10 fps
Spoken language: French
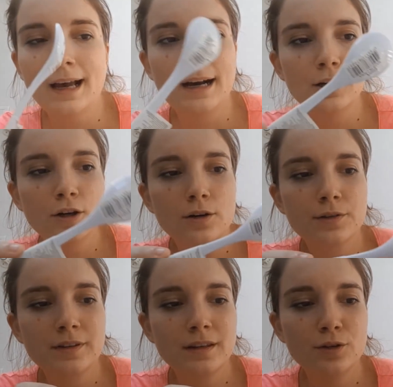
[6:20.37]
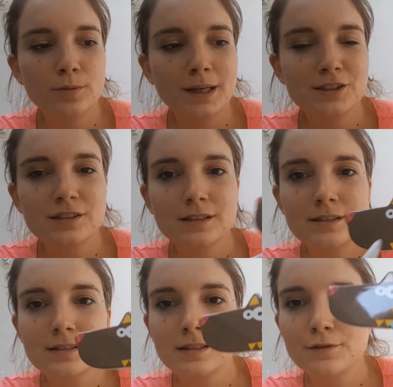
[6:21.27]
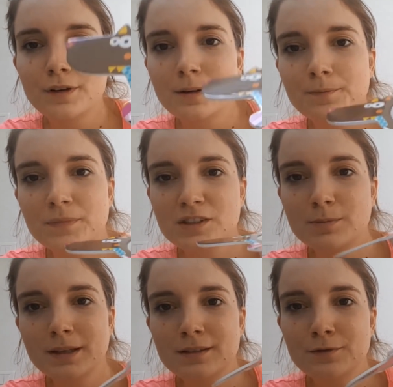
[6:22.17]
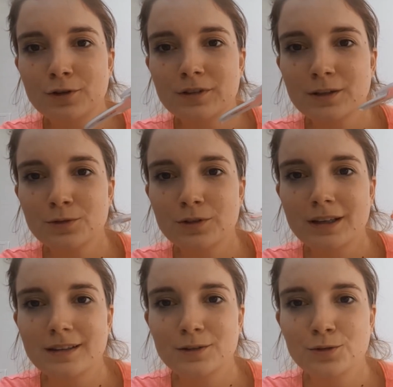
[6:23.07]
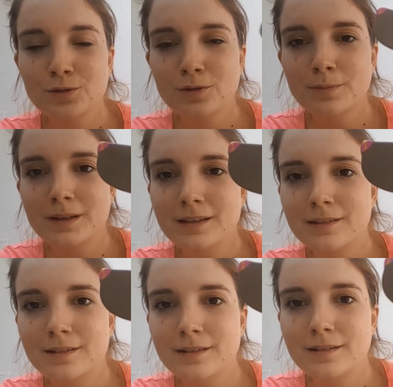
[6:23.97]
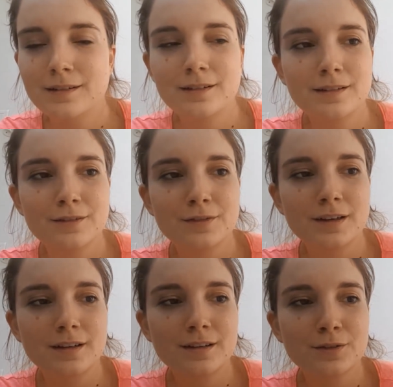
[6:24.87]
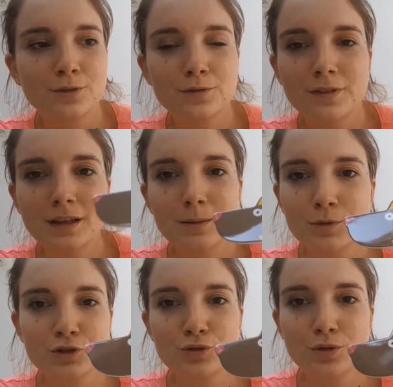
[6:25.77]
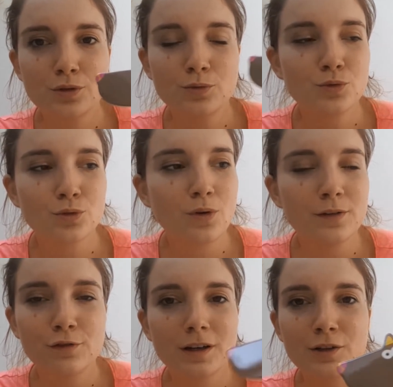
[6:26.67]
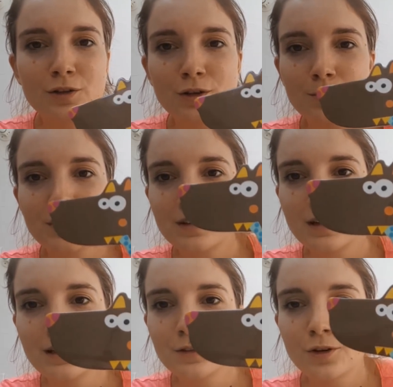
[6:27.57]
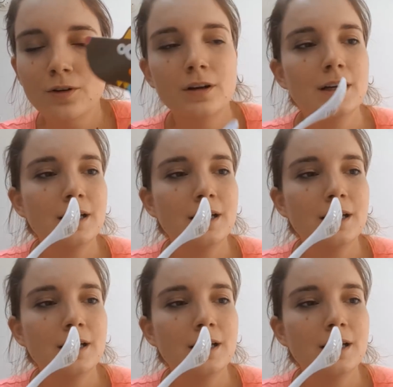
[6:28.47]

Alors, ce qui est dommage, c'est que c'est... Enfin, je sais pas si vous vous rendez compte de la taille du truc, mais... Euh, enfin, Sophie, elle mange deux ou trois fois comme ce qu'il y a là-dedans.